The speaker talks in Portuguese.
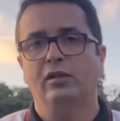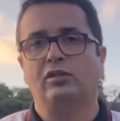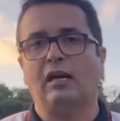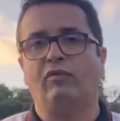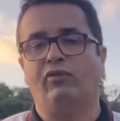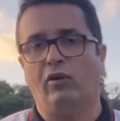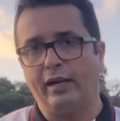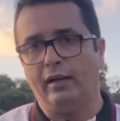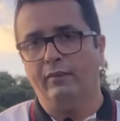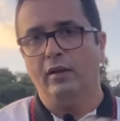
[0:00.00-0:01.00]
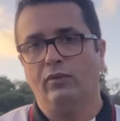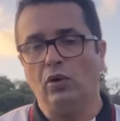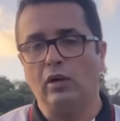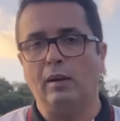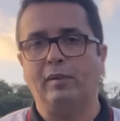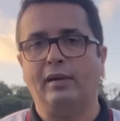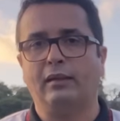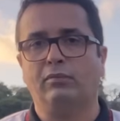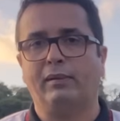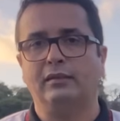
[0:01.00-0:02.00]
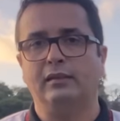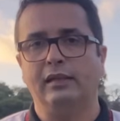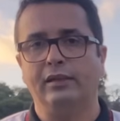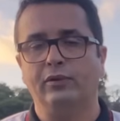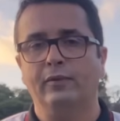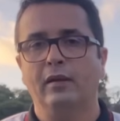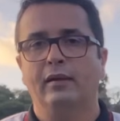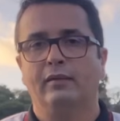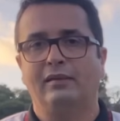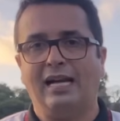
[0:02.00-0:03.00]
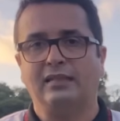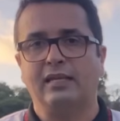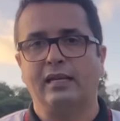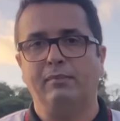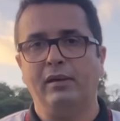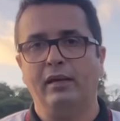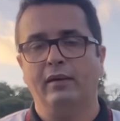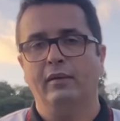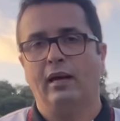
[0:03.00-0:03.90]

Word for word: está fora do Campeonato Brasileiro da Série B.